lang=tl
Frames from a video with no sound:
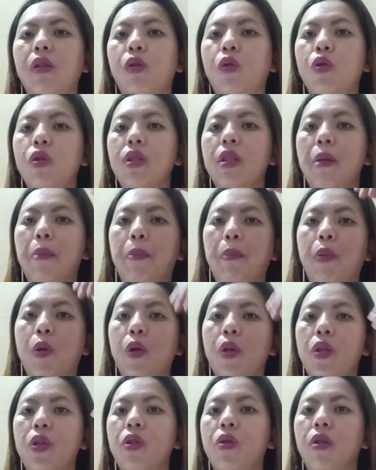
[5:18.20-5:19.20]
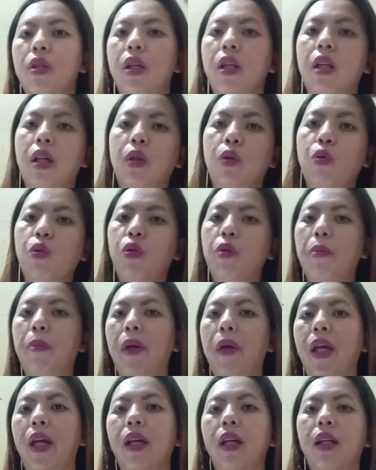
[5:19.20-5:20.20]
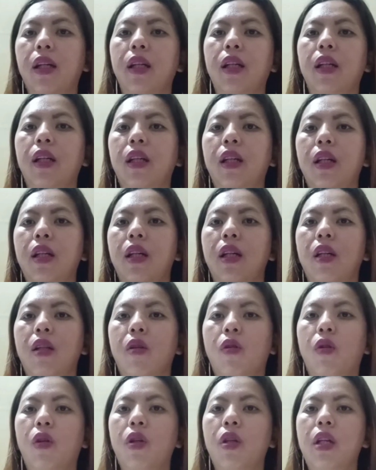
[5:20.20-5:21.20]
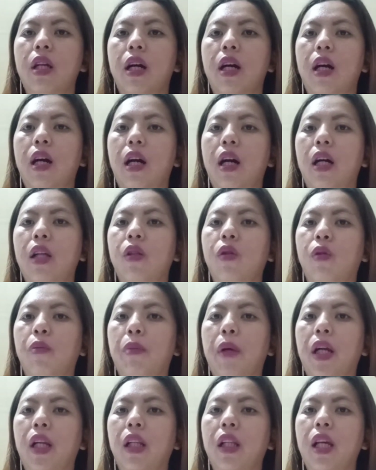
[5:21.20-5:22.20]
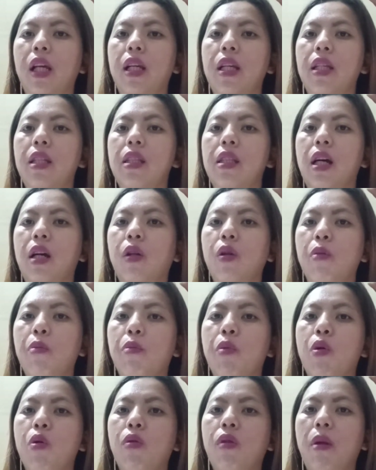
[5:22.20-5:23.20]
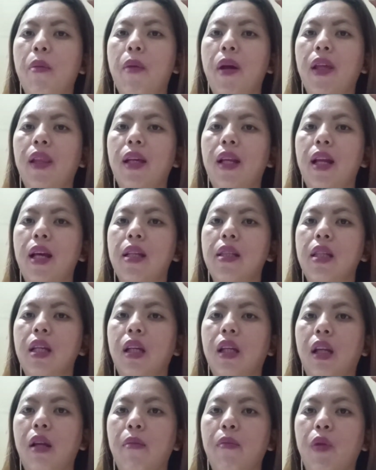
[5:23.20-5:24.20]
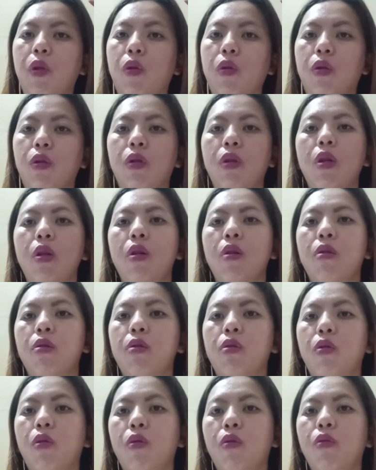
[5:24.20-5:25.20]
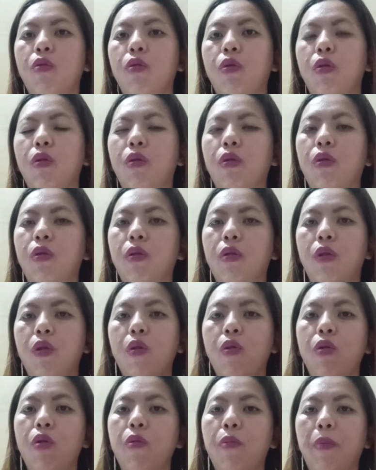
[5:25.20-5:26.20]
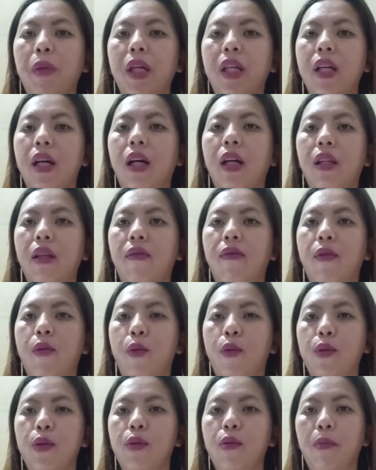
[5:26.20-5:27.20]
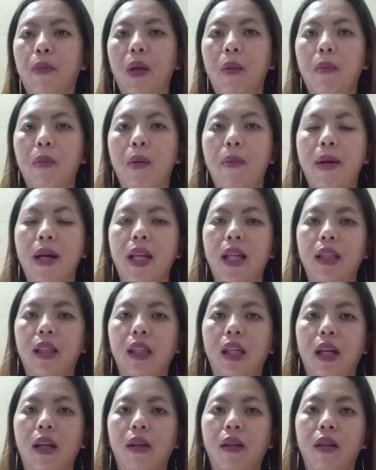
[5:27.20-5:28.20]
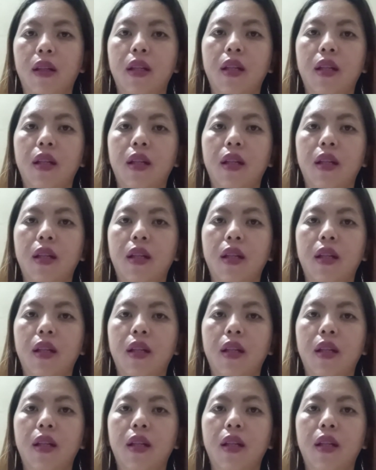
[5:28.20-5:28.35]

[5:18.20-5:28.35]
doon sa portion na natutupi or na ano, parang nai-stack yung buong revitalizing cream doon. So, yun yung pinaka na-focus ng pagbabalat niya.